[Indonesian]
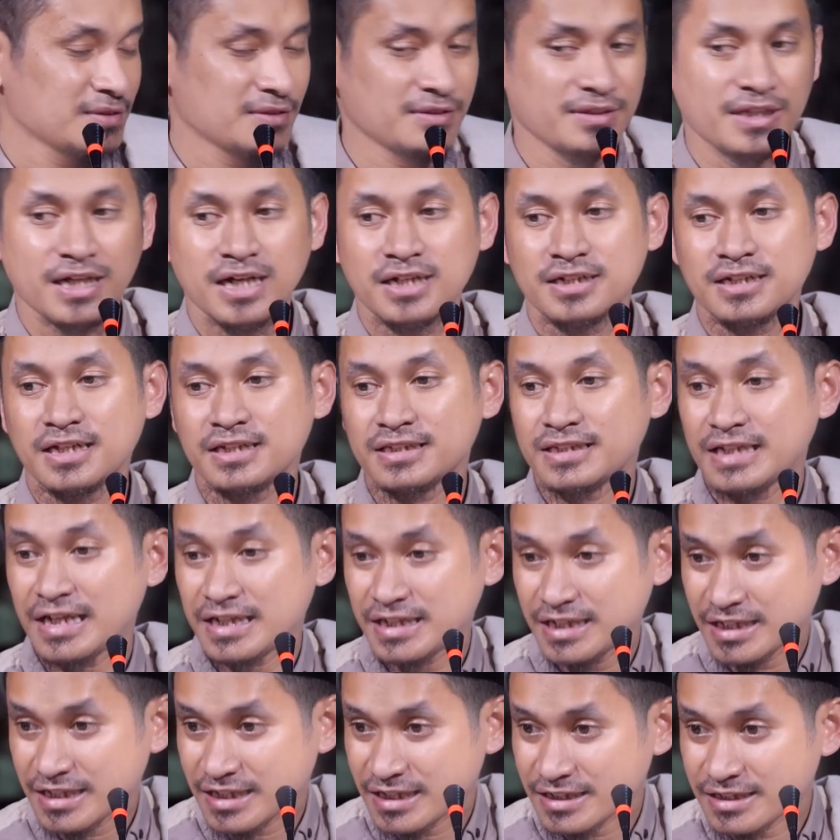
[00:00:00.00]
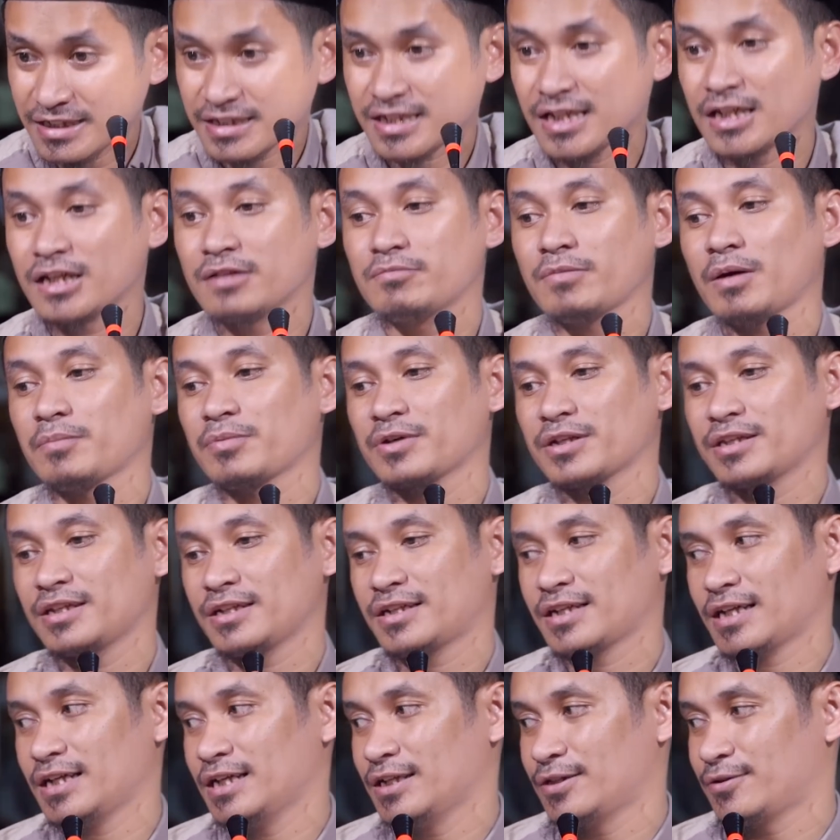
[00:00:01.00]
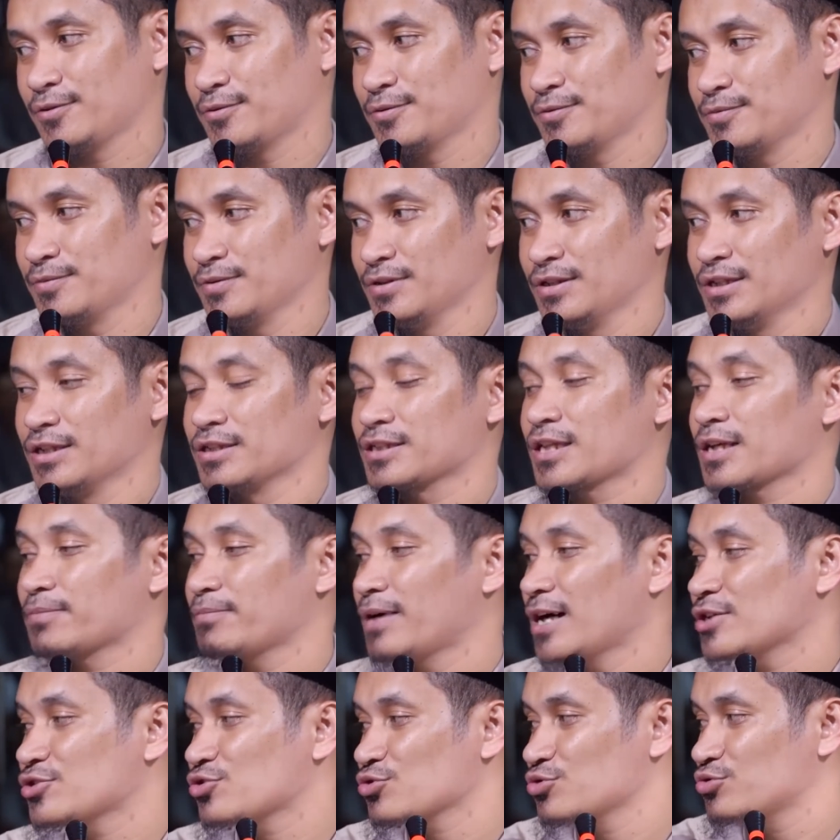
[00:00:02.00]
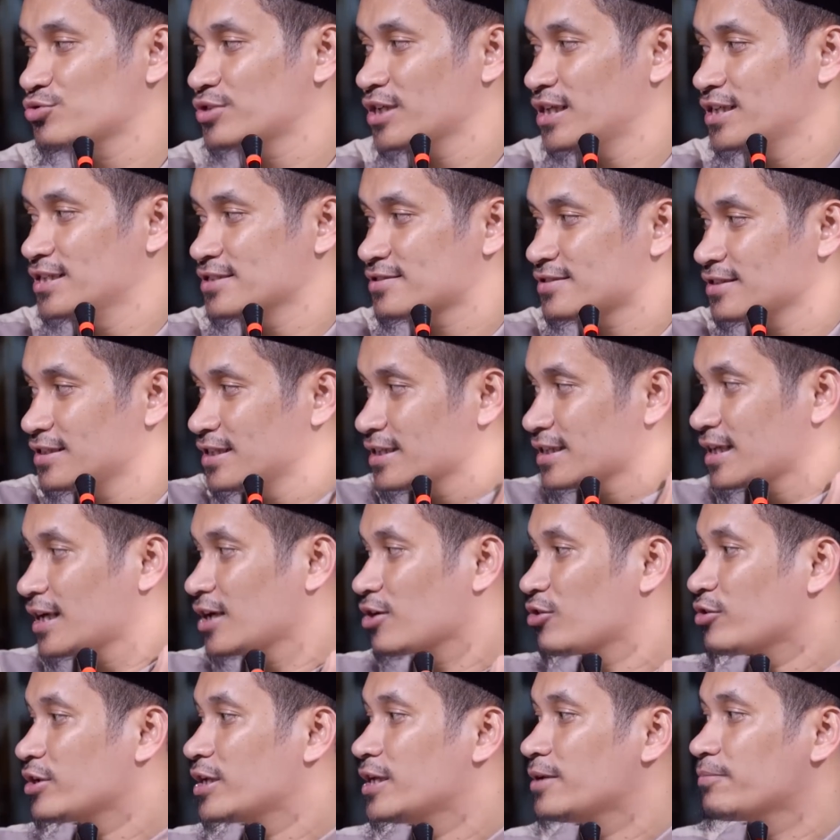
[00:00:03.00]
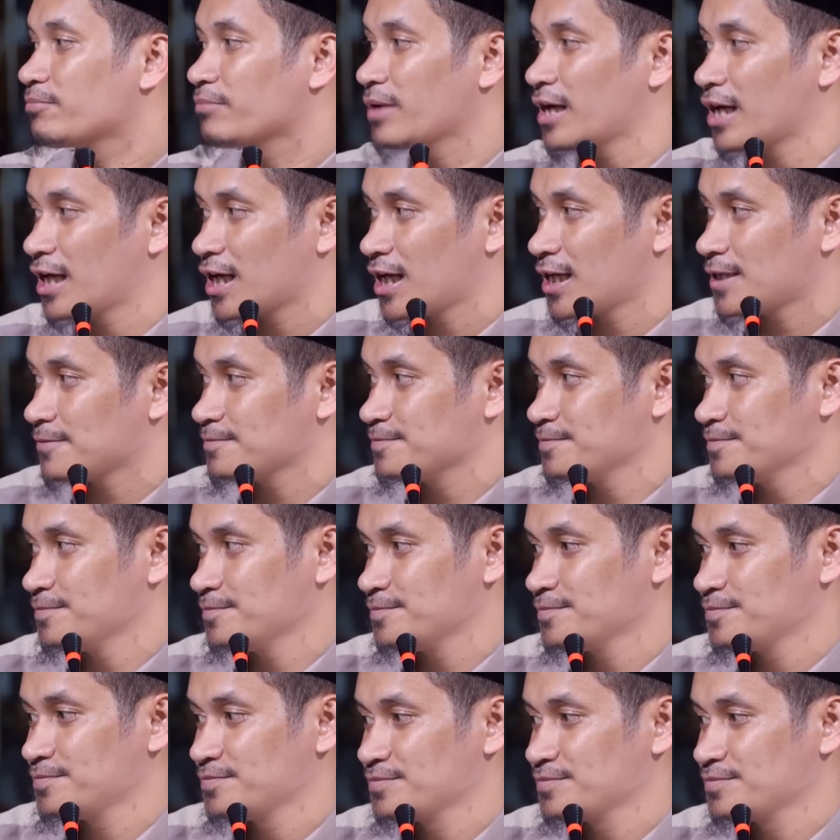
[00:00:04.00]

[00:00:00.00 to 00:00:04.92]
Dan nanti ada yang gantikan imam ketika itu. Termasuk juga di sini kalau imam